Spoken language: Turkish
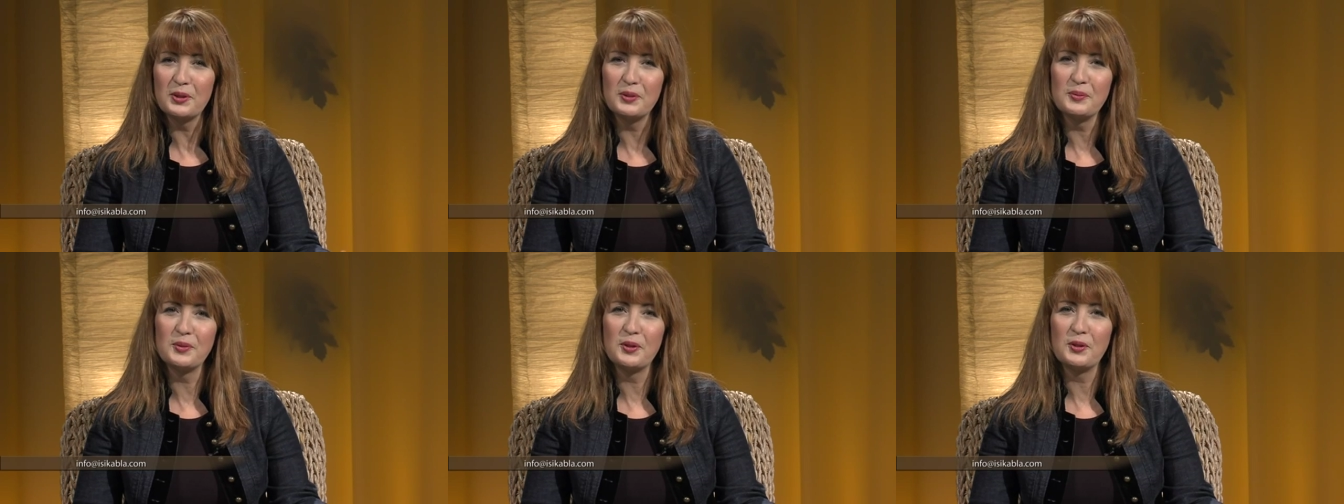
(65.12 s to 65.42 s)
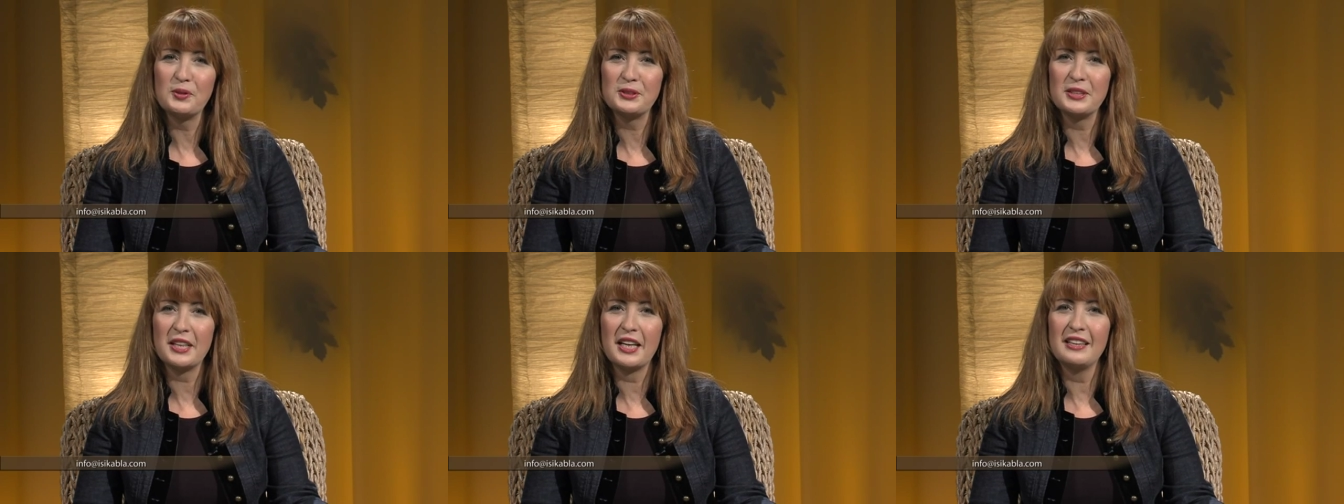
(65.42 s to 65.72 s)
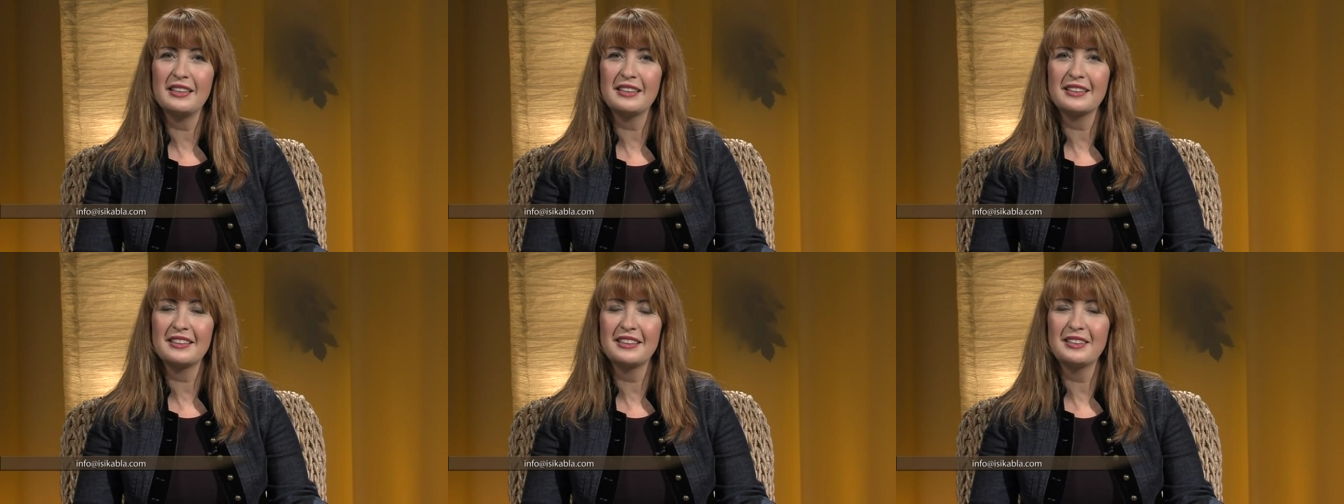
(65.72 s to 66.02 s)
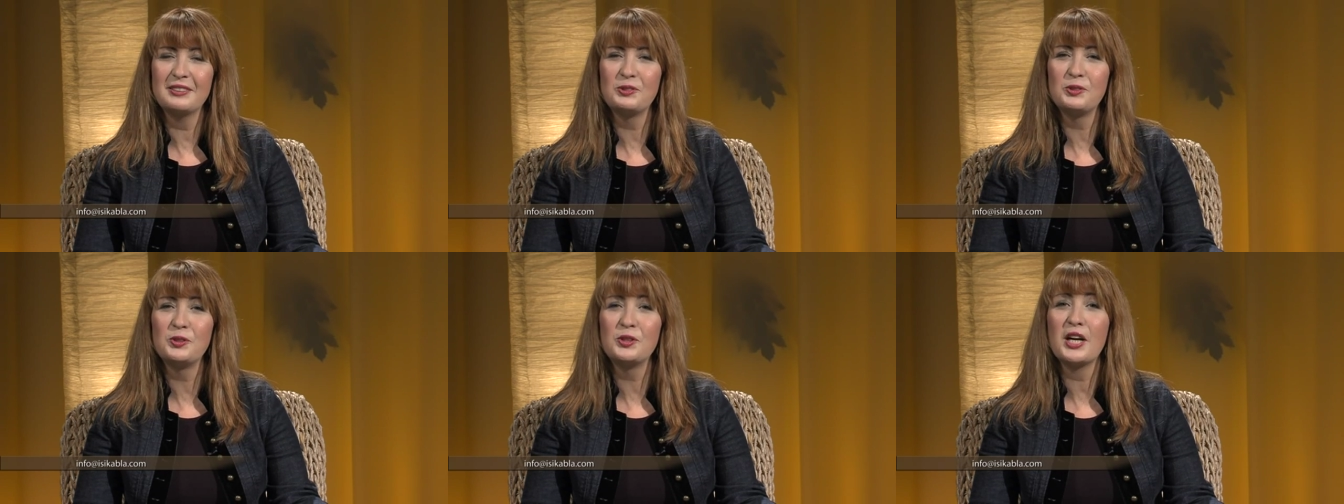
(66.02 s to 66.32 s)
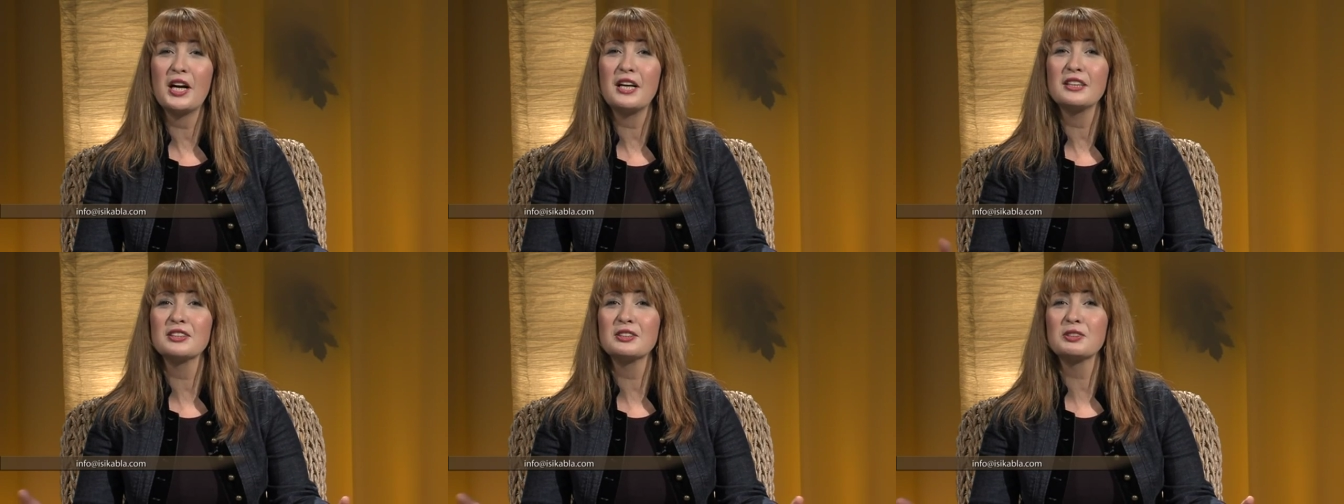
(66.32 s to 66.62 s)
bölümde özellikle
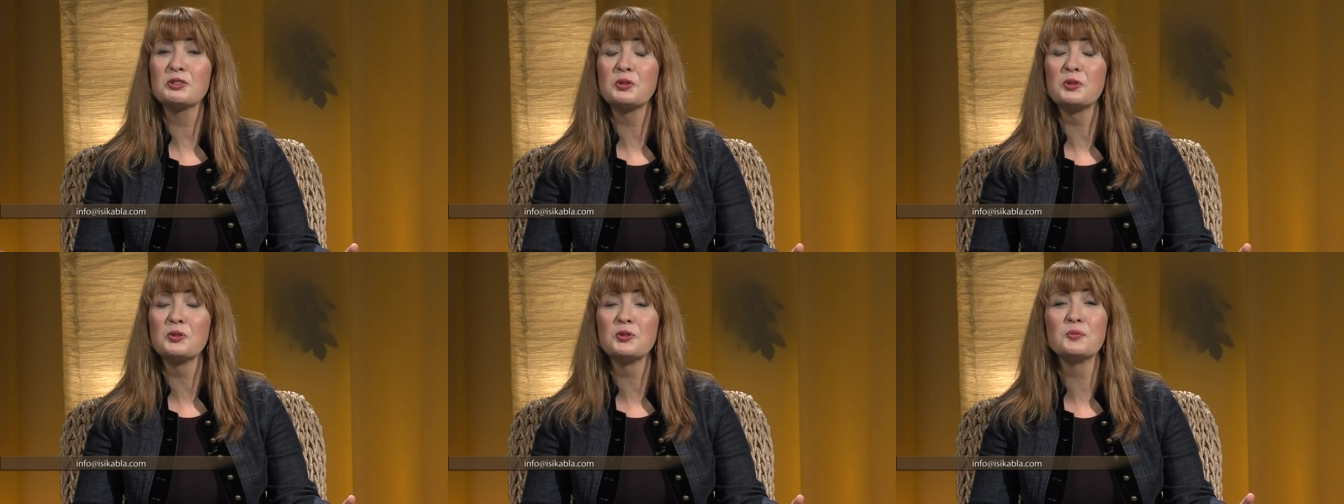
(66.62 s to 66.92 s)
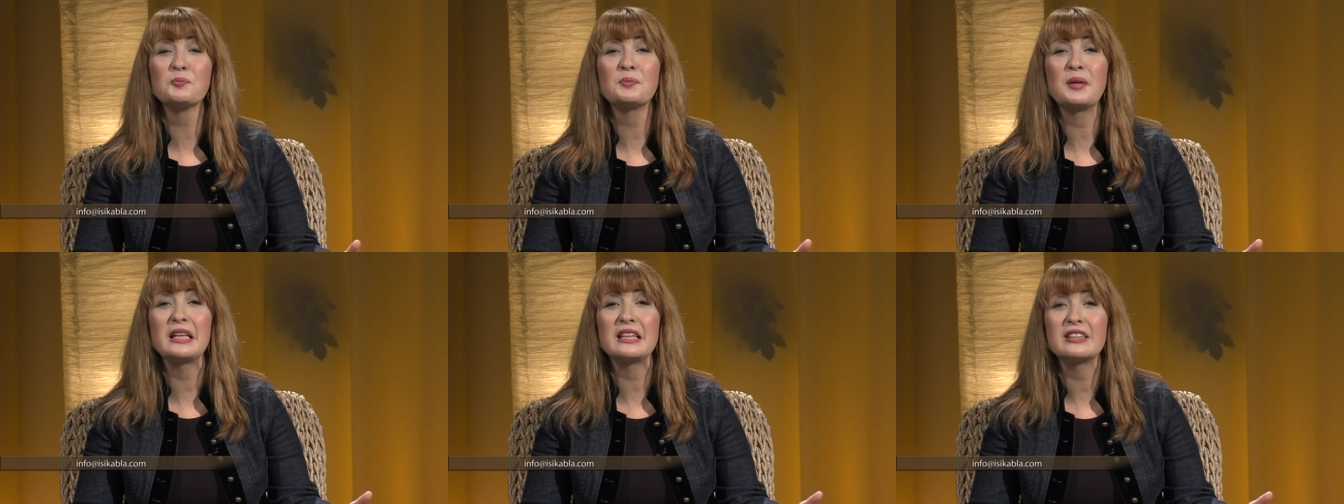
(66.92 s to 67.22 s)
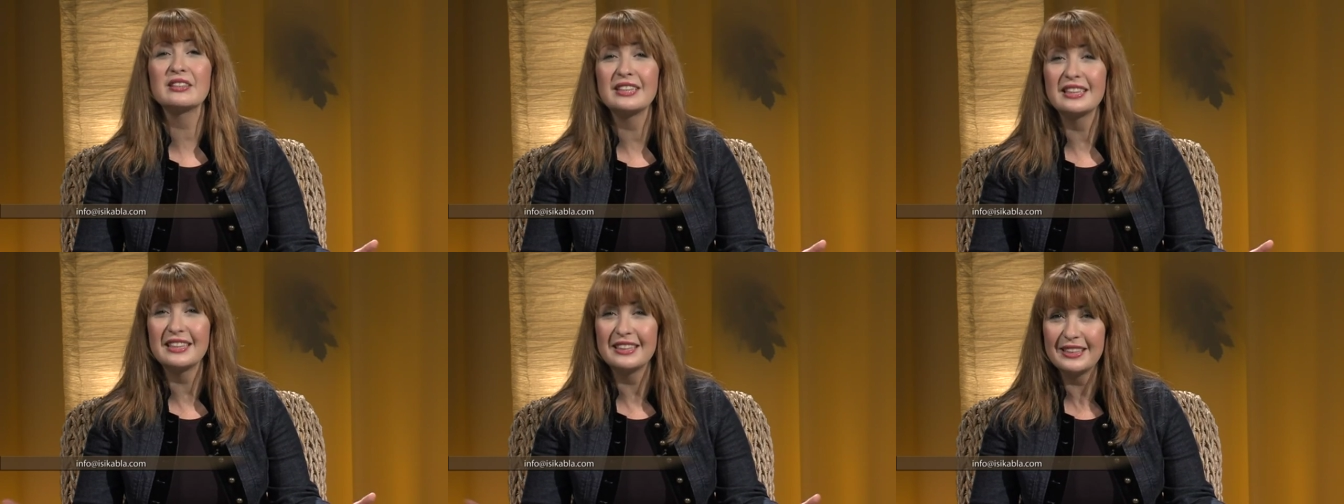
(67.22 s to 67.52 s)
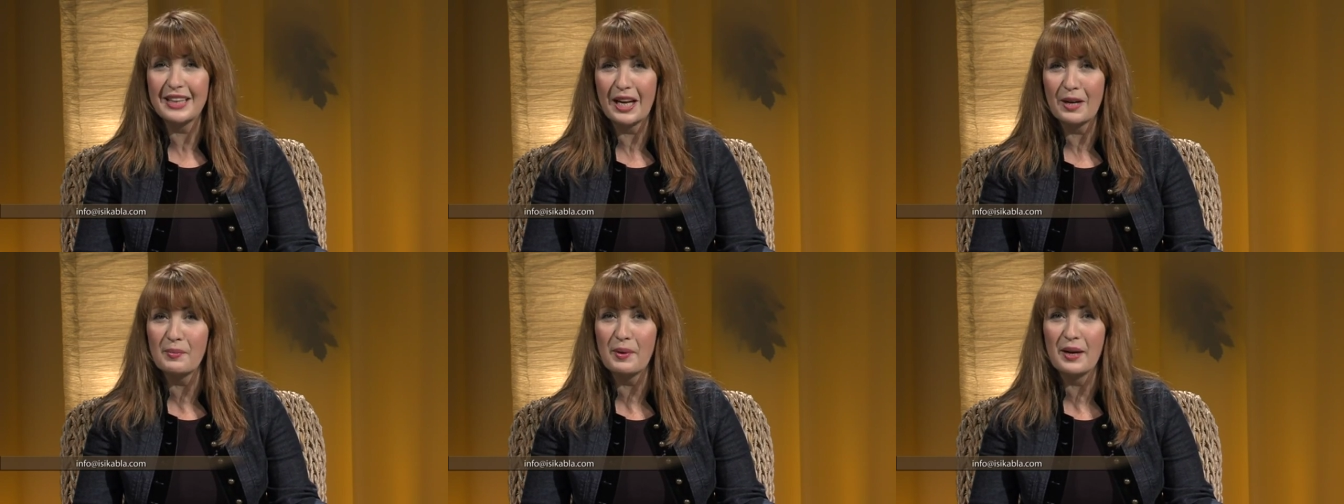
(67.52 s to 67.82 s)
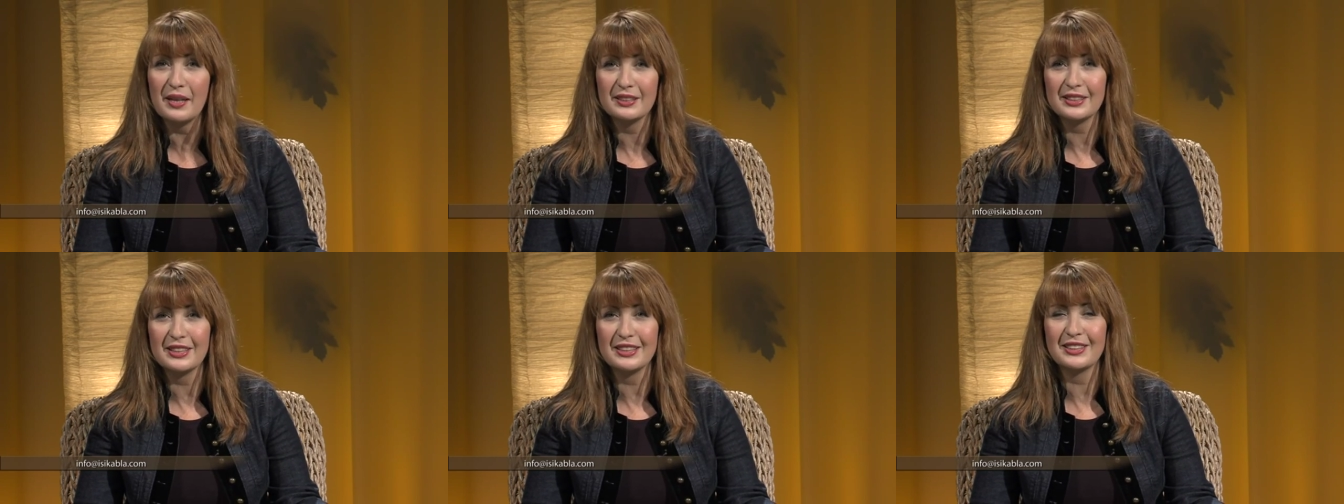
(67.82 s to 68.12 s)
dünyanın sonunun belirtilerinden
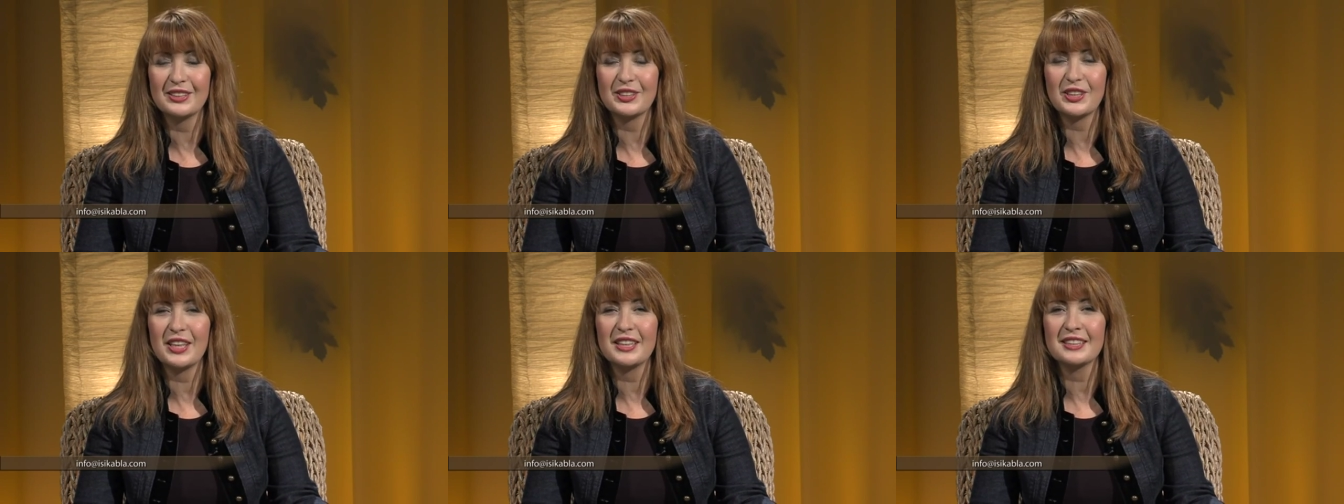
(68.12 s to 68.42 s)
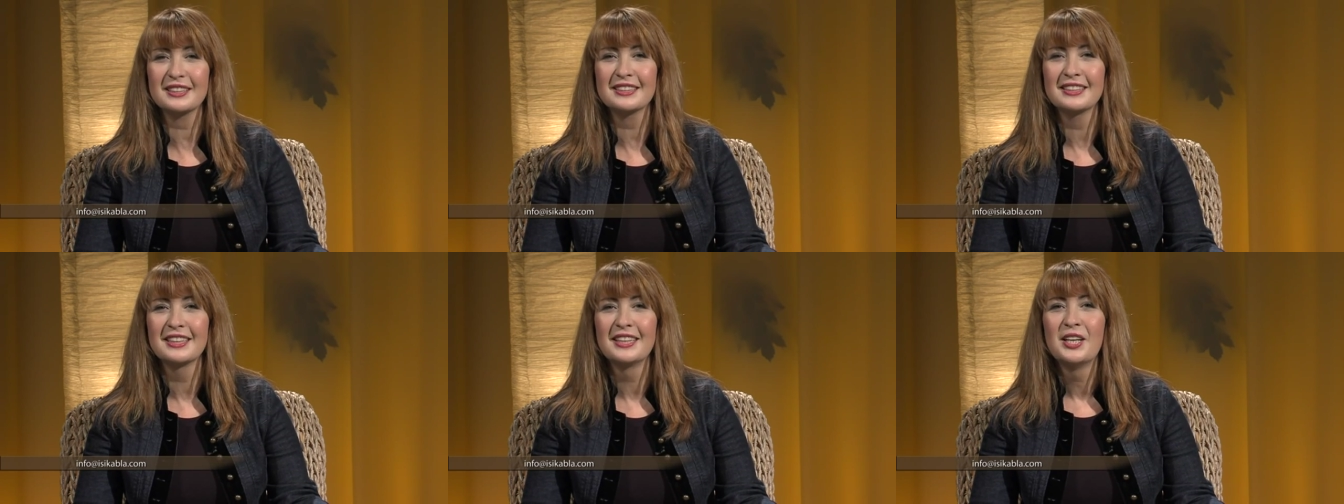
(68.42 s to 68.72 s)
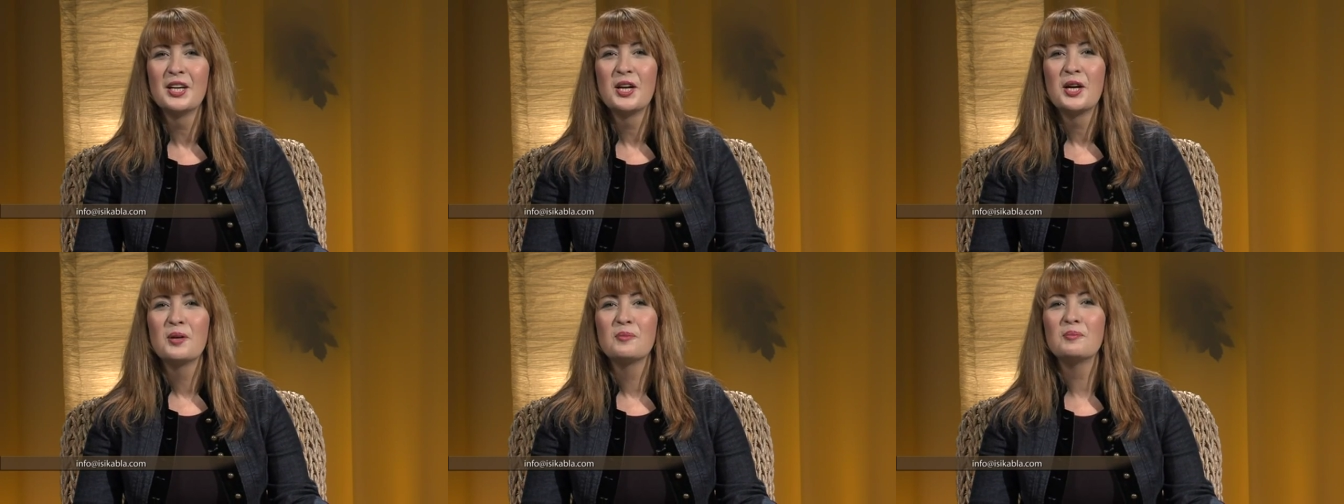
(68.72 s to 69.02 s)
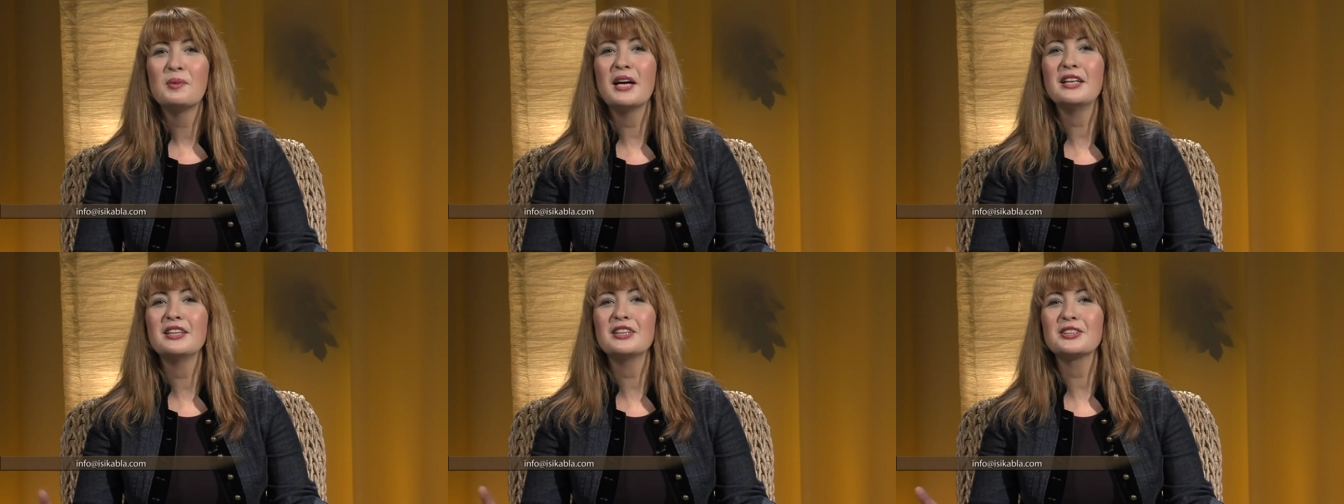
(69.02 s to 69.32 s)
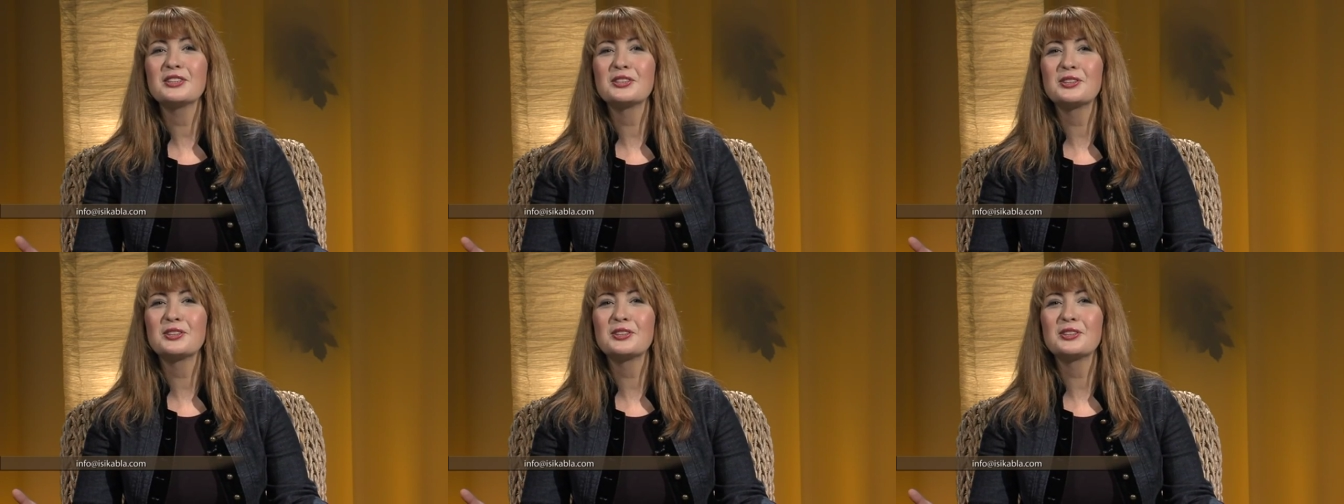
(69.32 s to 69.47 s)
bahsedeceğiz. Ben